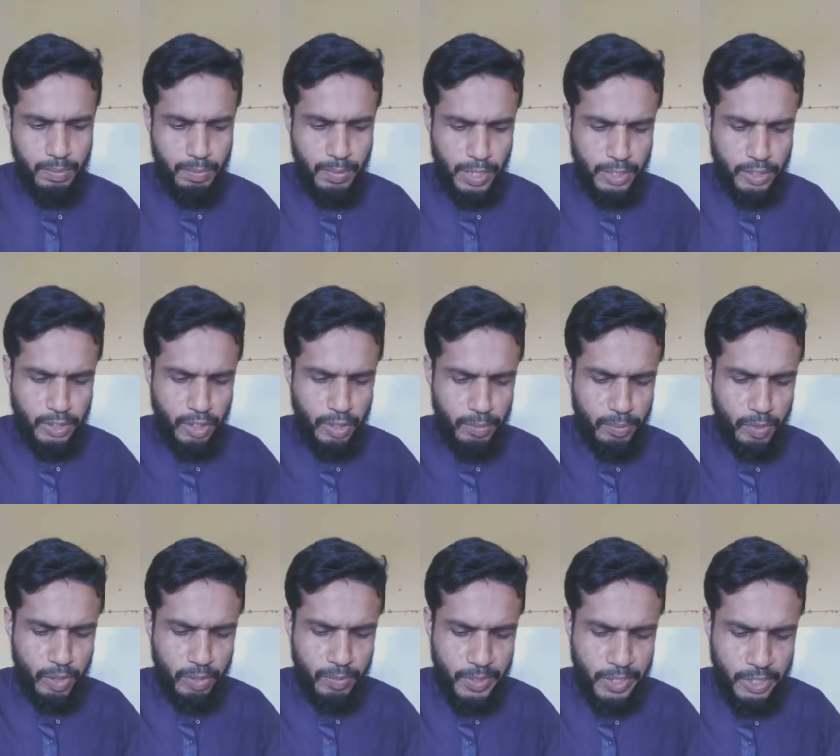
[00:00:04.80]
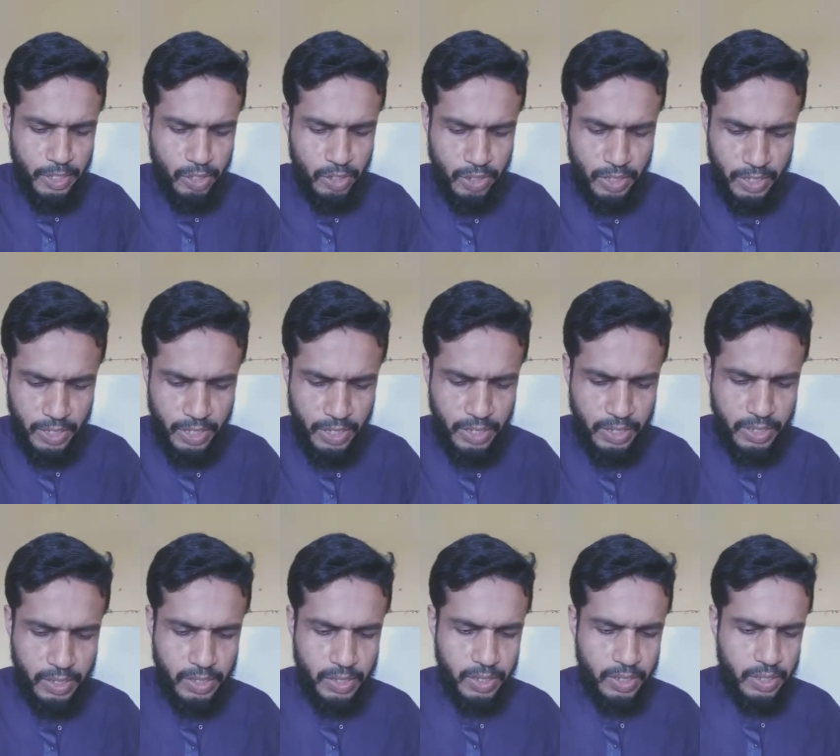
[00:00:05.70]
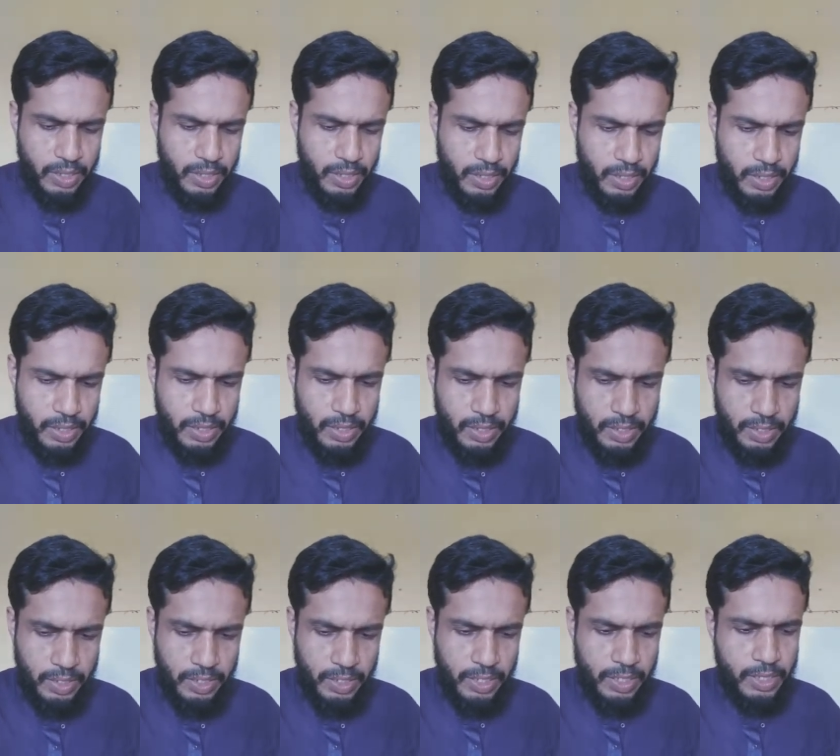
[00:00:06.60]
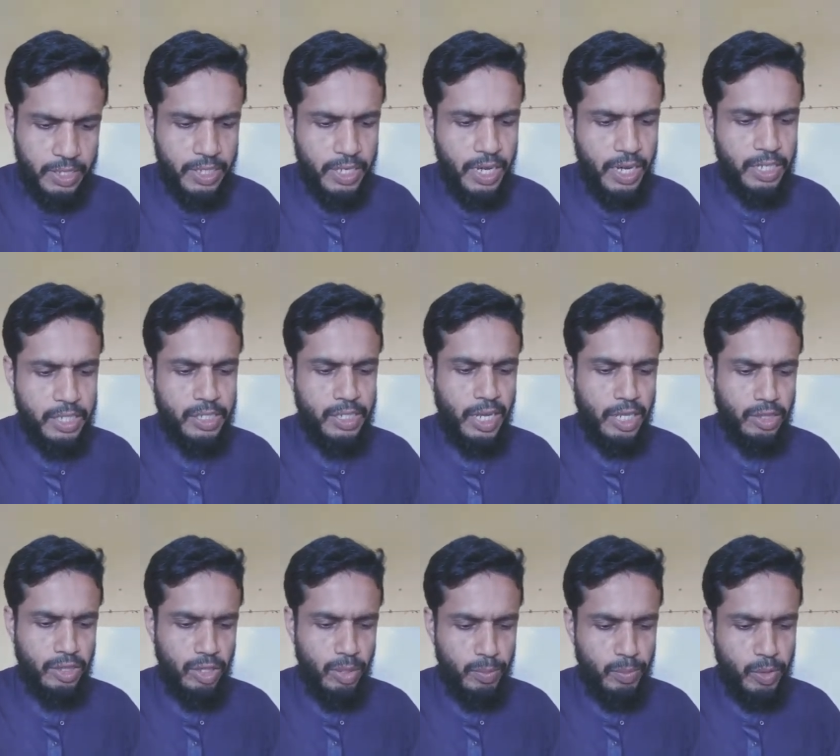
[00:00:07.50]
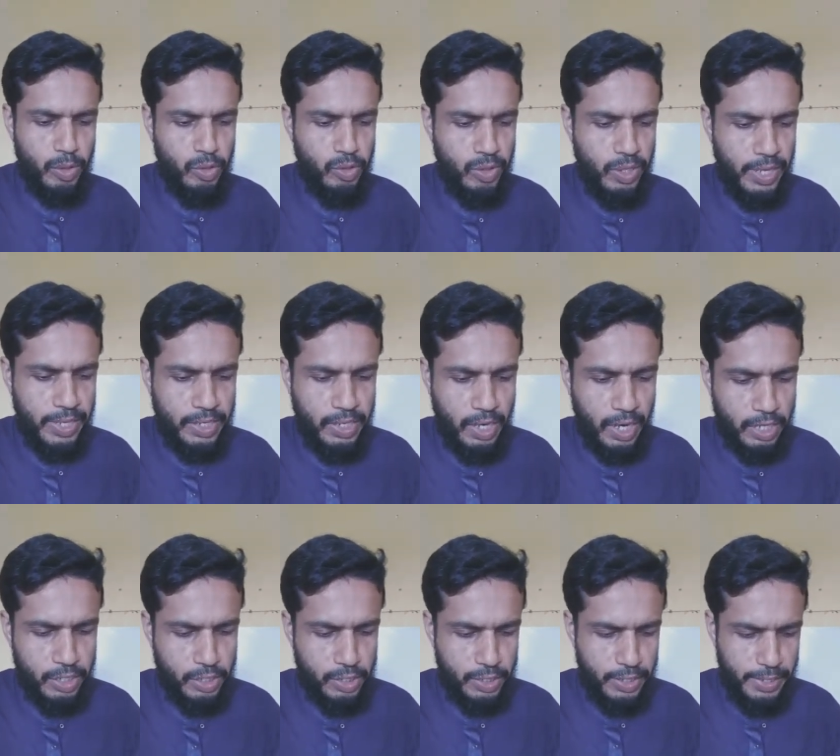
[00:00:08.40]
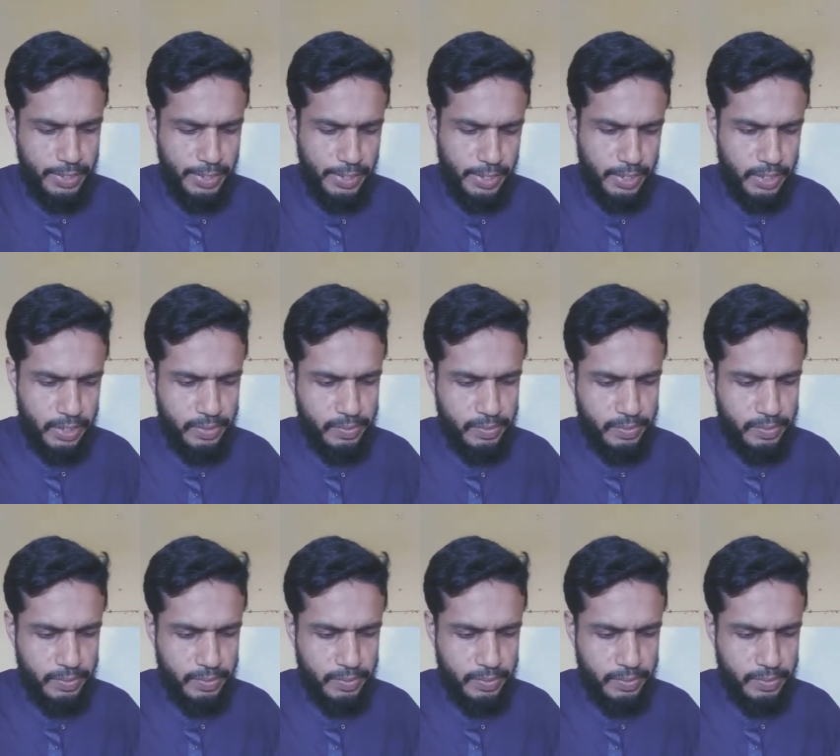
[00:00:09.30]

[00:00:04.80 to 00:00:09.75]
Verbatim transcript: পাঁচ নম্বর ভিডিওতে ইতিহাস সাত নম্বর অধ্যায় ক্লাস টেনের